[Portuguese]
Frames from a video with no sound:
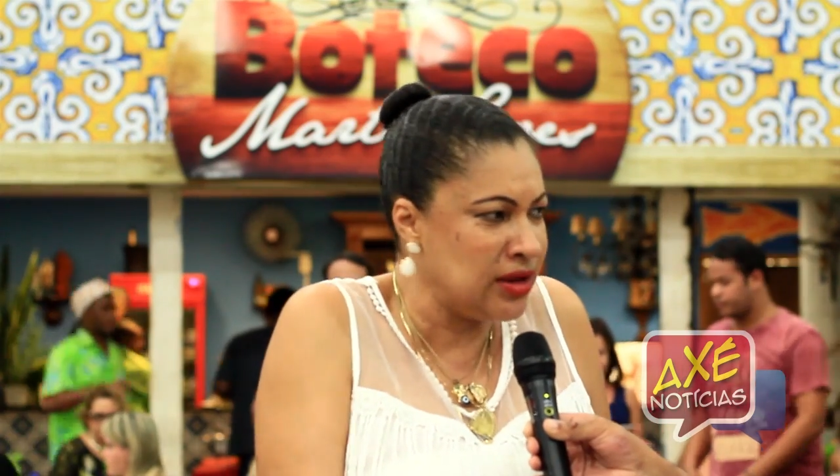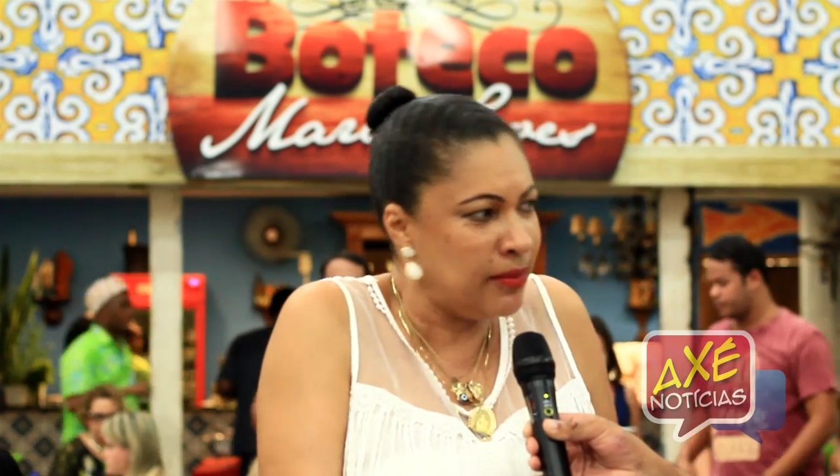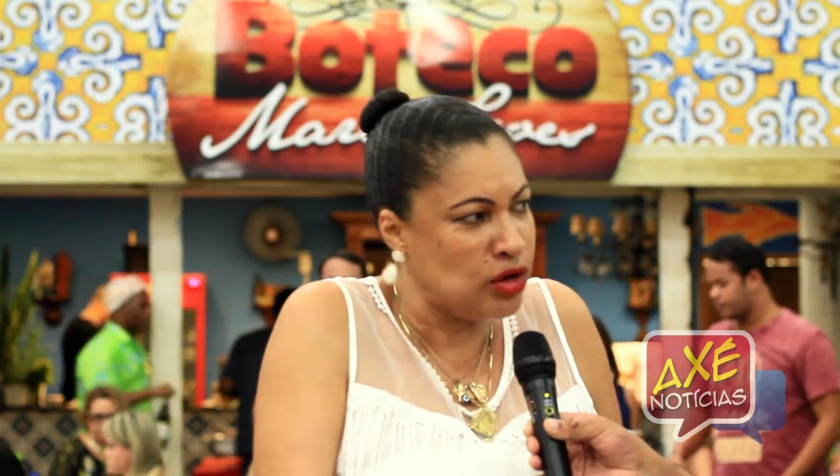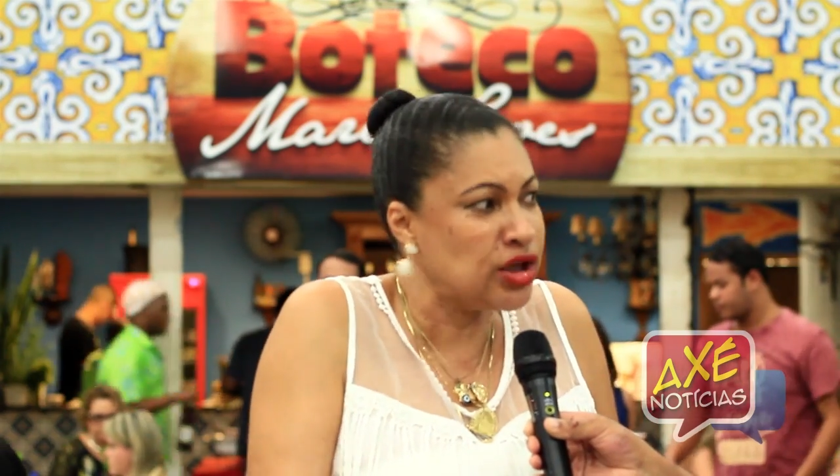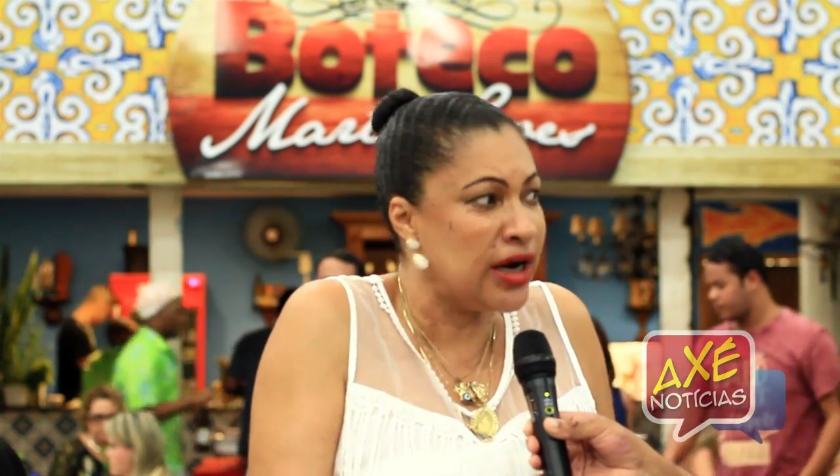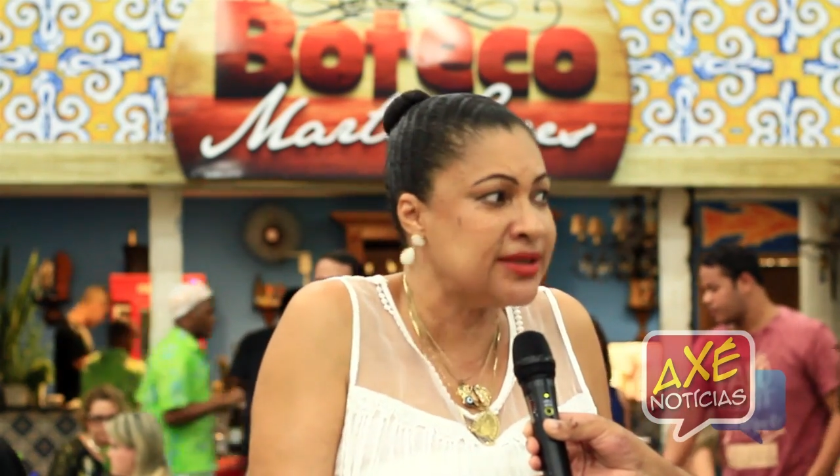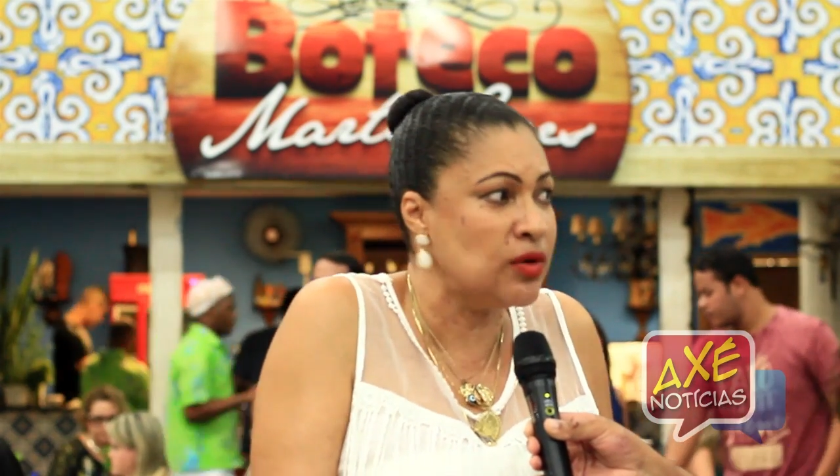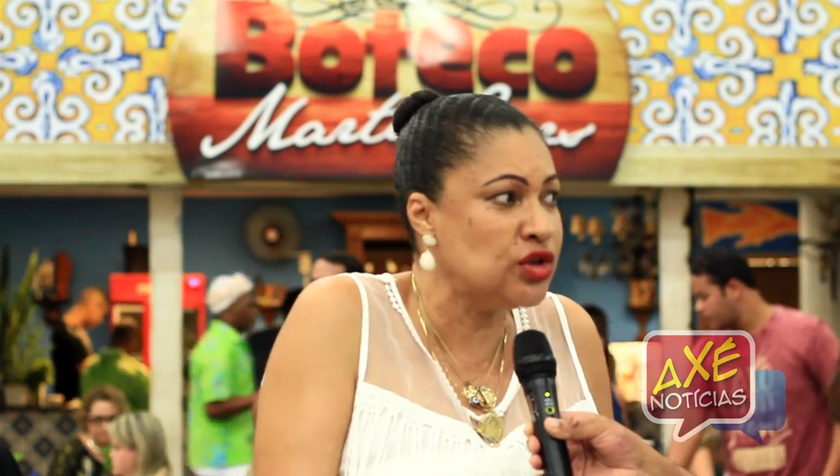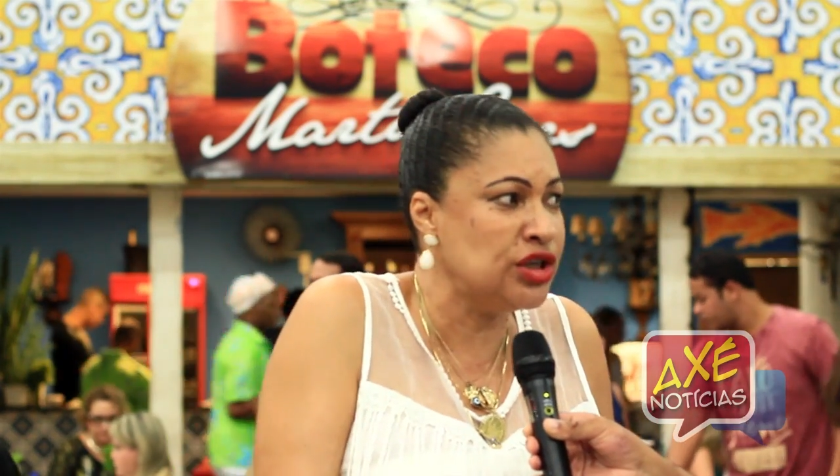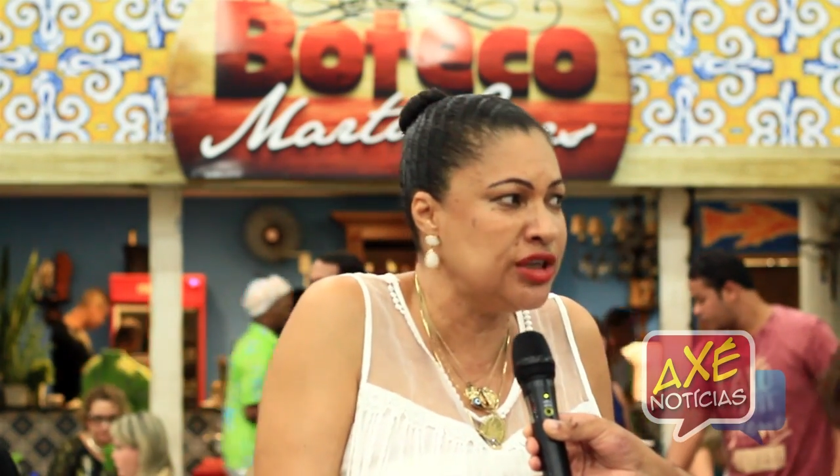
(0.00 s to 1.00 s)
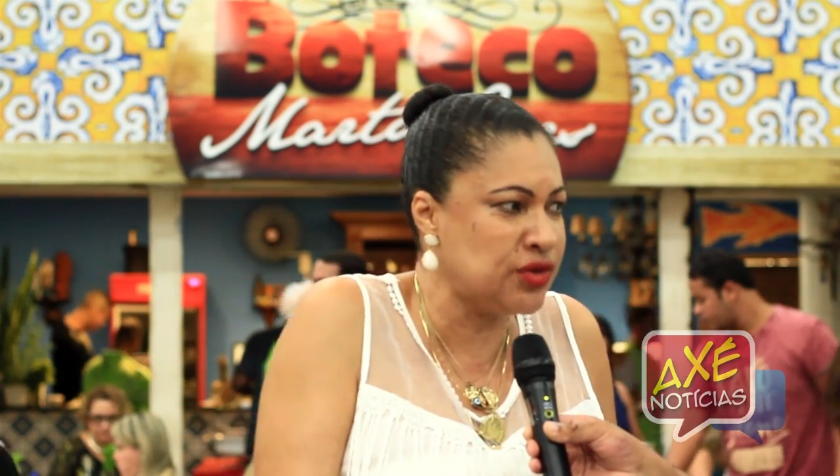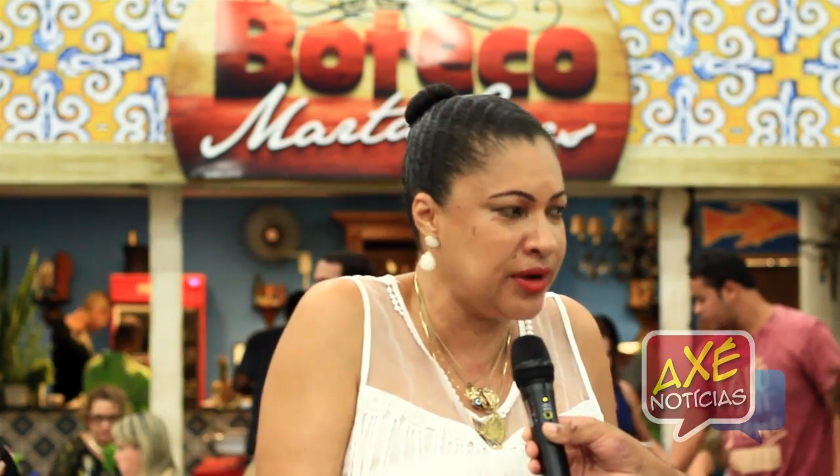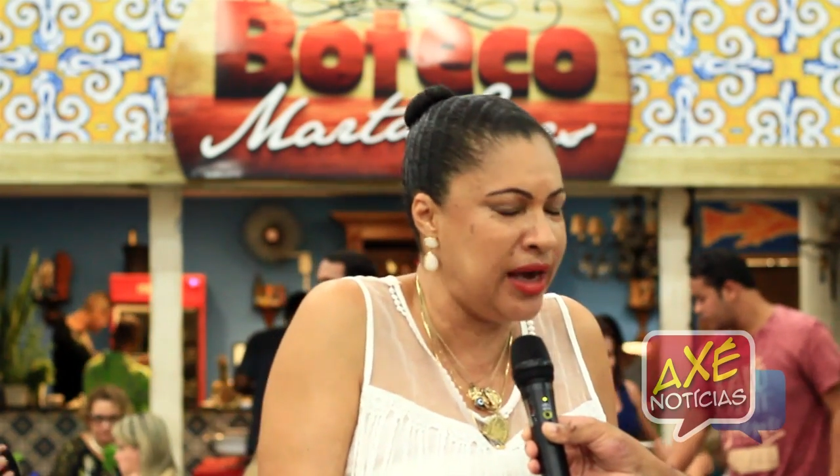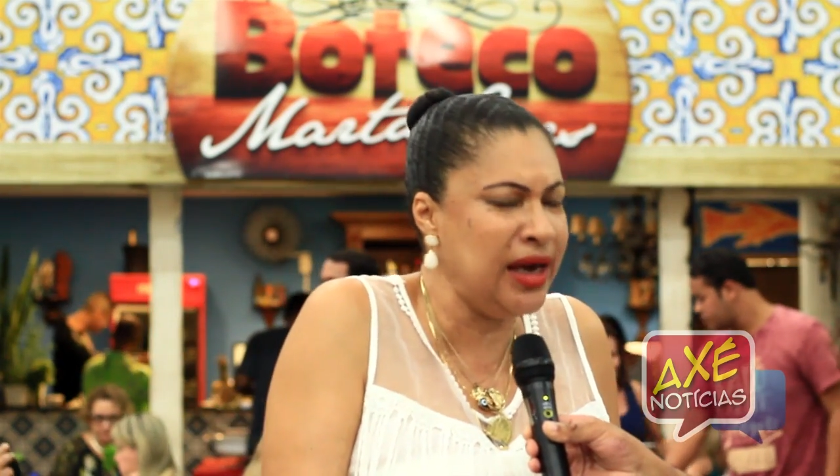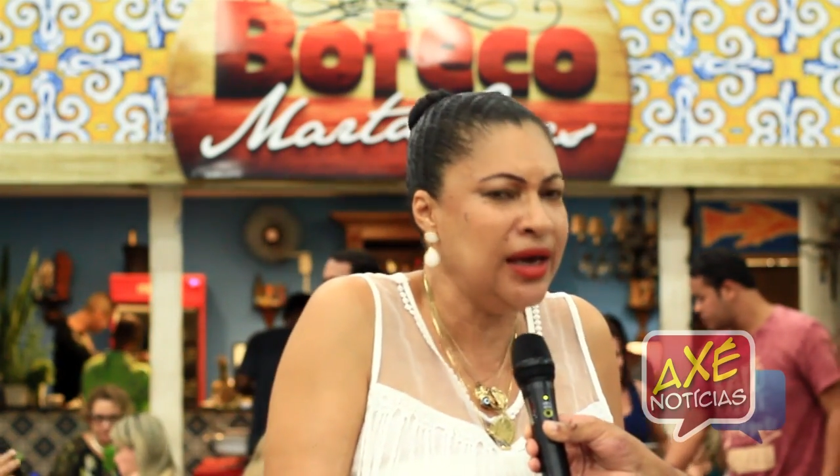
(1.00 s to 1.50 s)
uma demonstração disso,
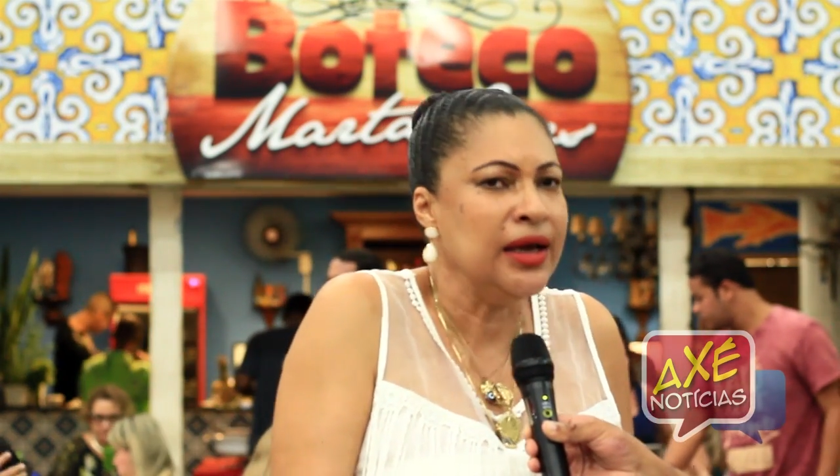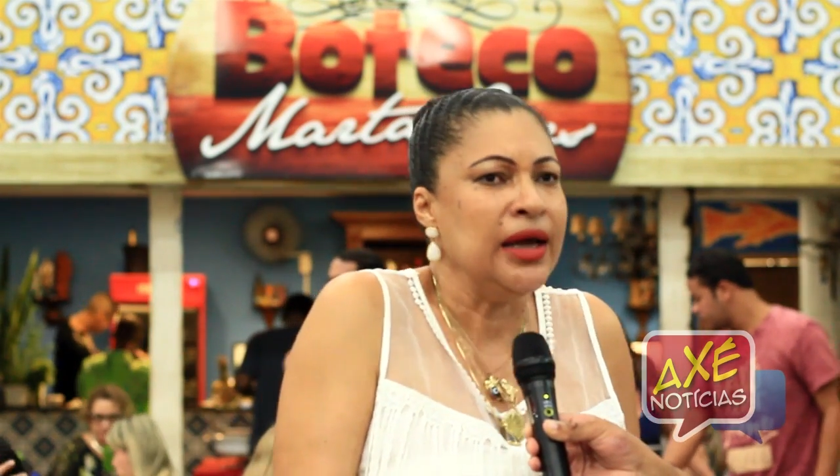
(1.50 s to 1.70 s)
né?